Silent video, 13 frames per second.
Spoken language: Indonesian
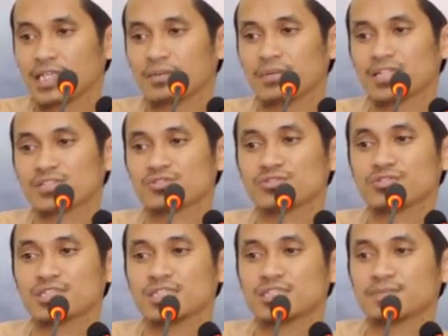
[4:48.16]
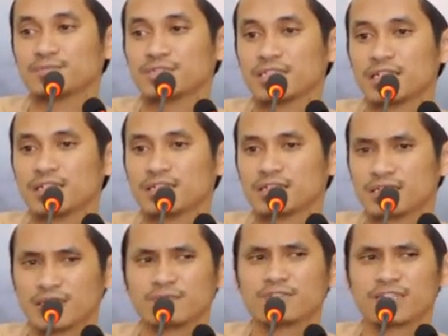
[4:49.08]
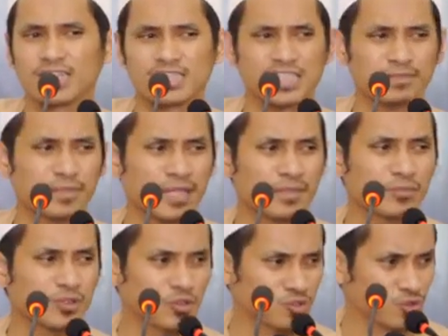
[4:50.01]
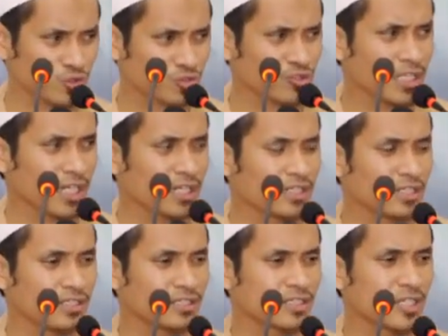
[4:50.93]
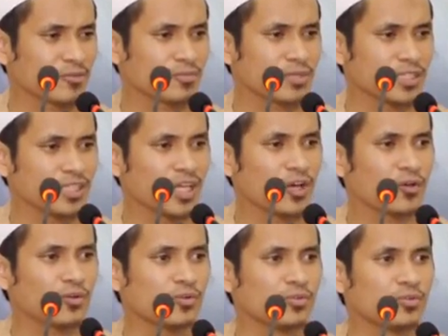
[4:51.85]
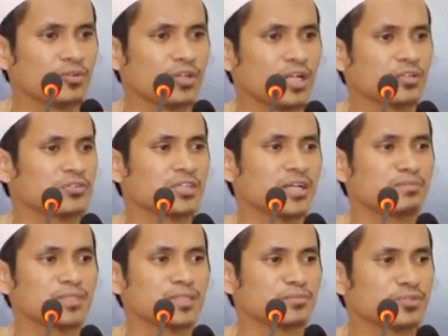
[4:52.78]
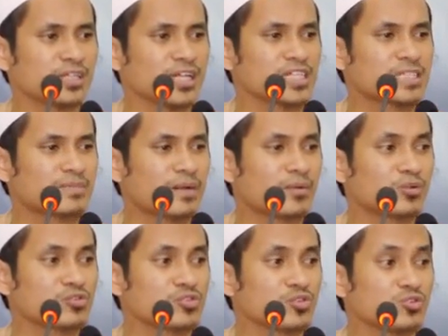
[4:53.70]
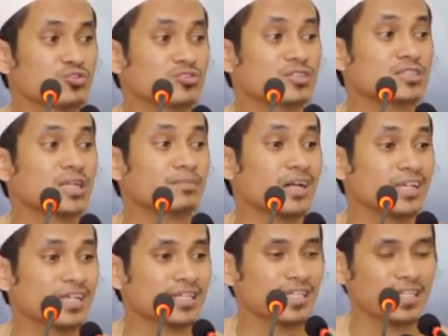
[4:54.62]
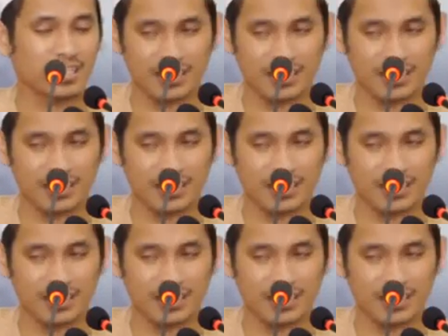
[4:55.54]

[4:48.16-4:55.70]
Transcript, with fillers: Imam Asyuyuti itu punya kitab tentang asbabun nuzul juga namun beliau itu tidak menyebutkan asbabun nuzul untuk setiap ayat.